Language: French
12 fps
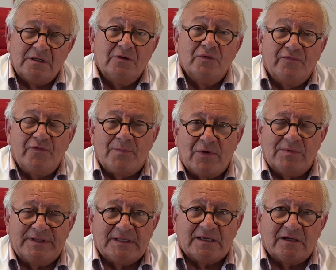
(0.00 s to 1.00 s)
Il ne faut pas
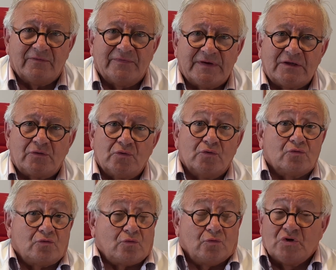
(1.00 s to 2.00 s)
oublier enfin que le
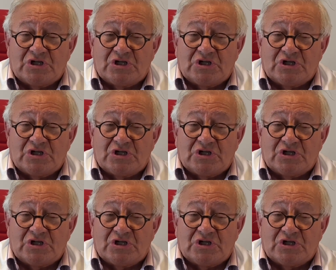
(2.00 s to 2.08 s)
coup de